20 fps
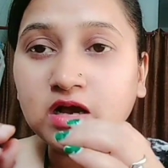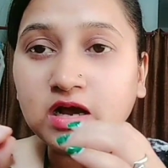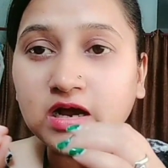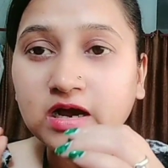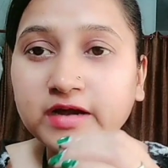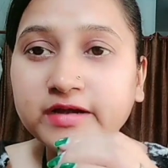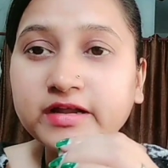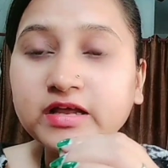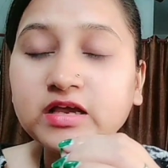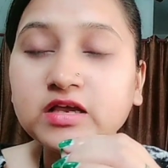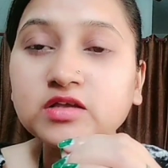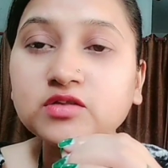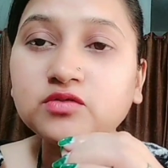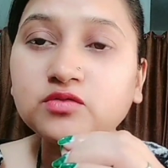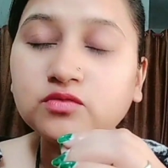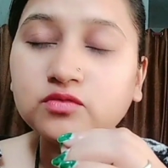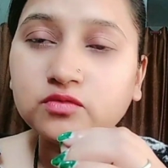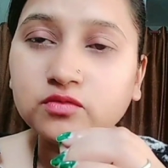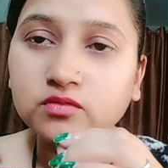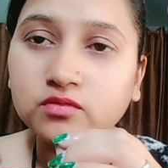आटा है
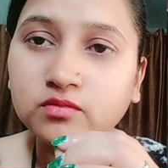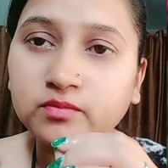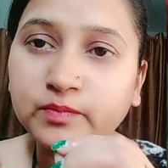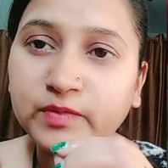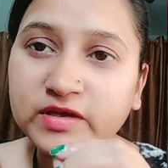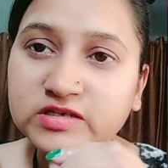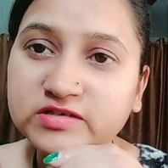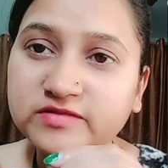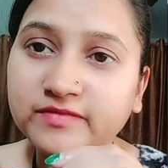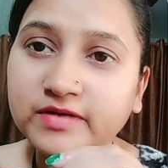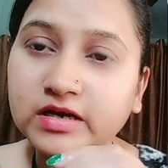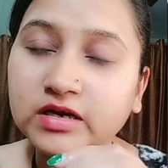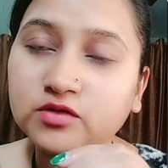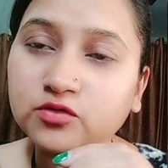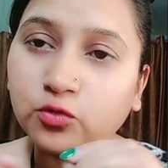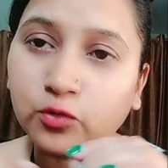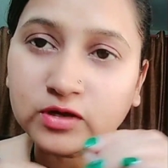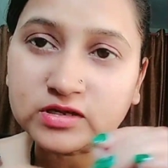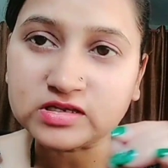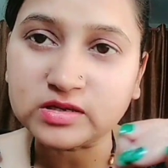पेस्ट वाला
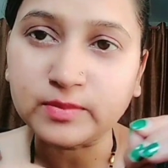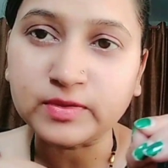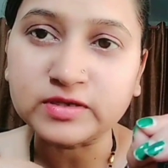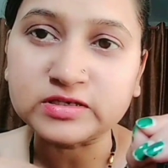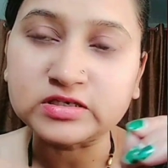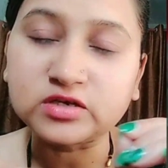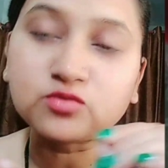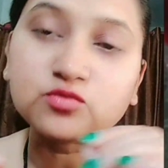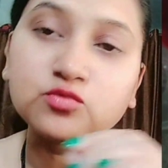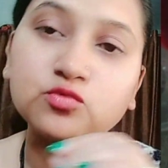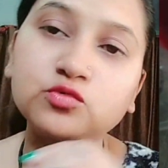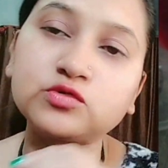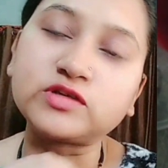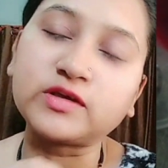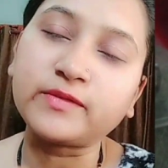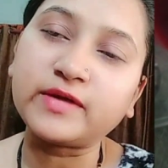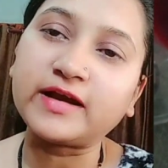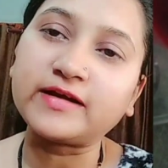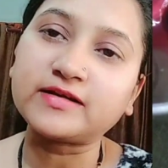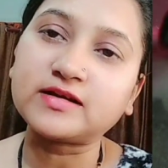थोड़ा सा बचा हो तो उसे भी
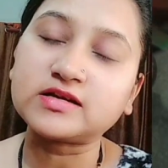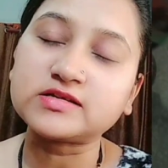ऐड कर